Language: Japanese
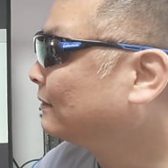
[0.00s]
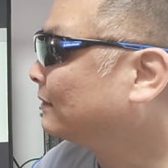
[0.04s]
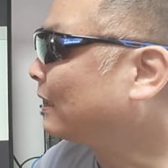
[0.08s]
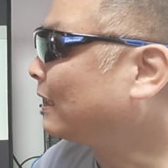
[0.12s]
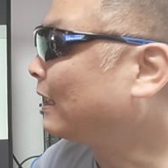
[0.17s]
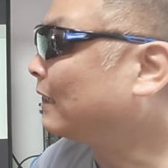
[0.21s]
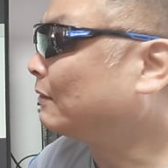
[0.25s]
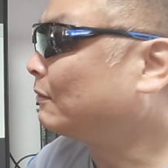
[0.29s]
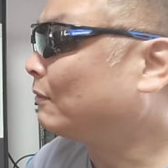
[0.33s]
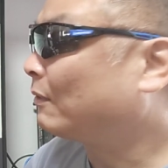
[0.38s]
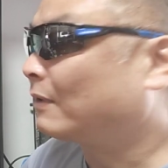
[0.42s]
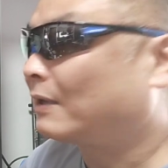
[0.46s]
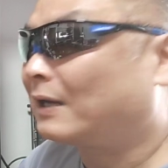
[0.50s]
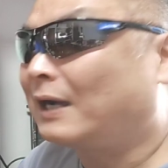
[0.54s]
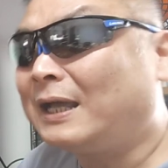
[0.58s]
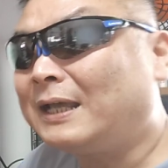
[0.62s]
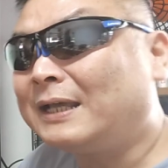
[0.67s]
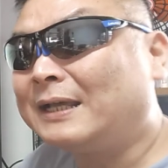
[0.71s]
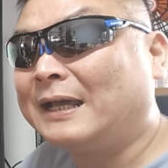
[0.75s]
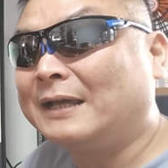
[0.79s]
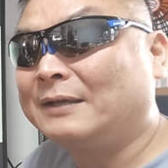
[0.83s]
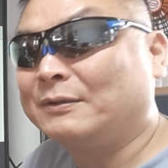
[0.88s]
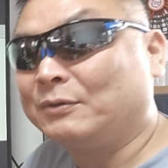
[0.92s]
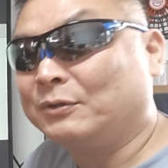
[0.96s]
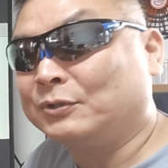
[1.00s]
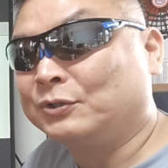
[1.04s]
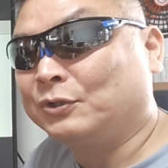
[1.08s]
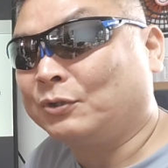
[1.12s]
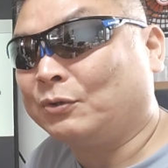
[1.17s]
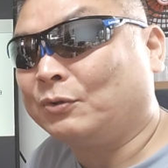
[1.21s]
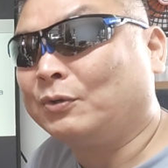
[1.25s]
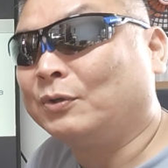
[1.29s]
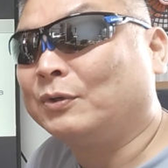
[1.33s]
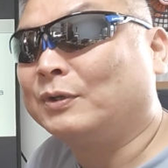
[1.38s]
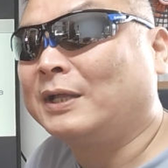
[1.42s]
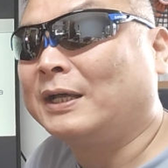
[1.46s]
ただあの海外の
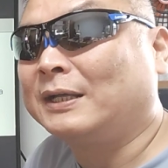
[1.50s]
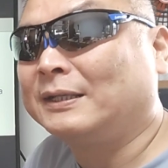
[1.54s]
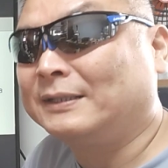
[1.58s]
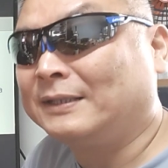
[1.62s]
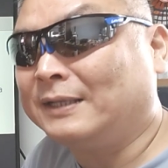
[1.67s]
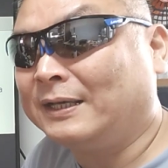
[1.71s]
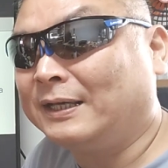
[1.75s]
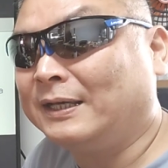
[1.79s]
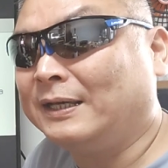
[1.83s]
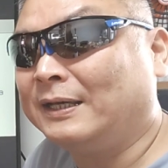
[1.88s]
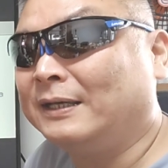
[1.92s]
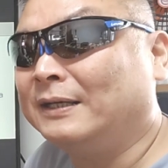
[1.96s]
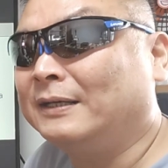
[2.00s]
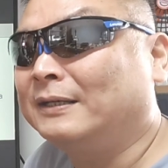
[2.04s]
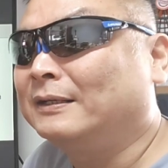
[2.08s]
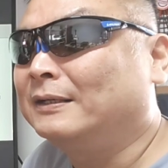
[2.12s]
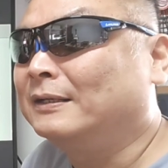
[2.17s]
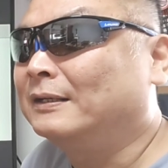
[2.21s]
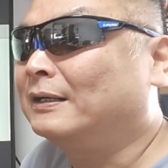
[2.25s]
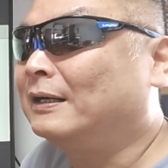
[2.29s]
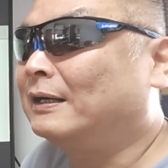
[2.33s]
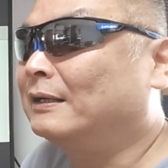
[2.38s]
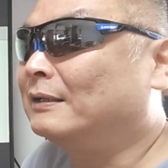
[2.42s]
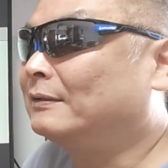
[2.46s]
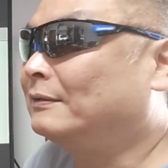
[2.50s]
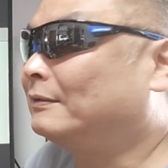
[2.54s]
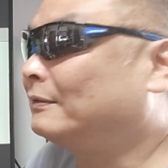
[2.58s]
情報なんであ